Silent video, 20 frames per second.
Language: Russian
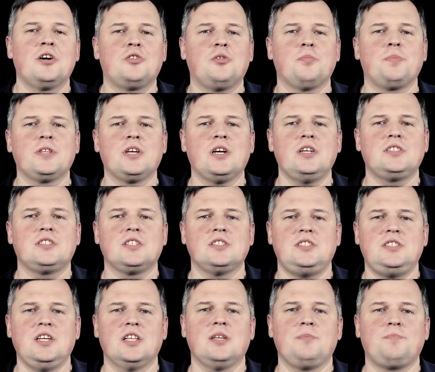что пытается
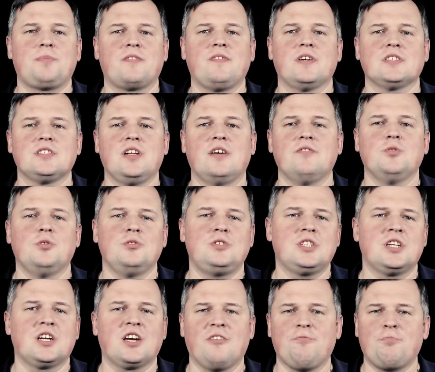сделать православную
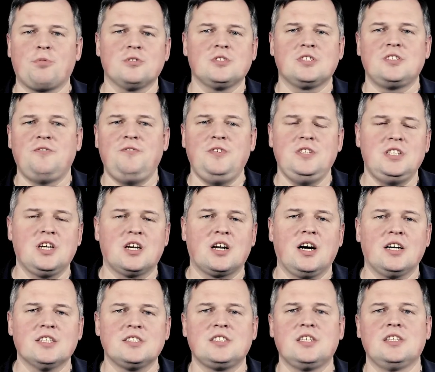церковь просто
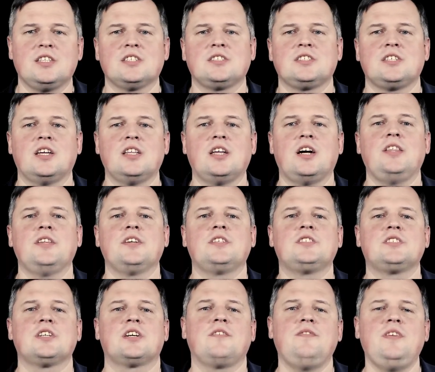федерация национальных
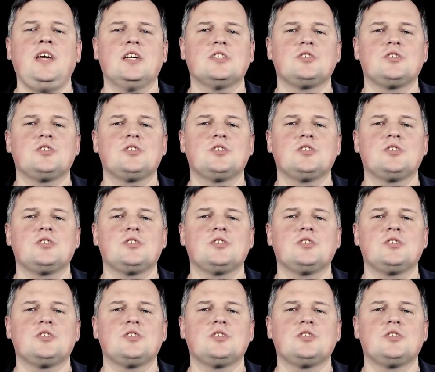церквей,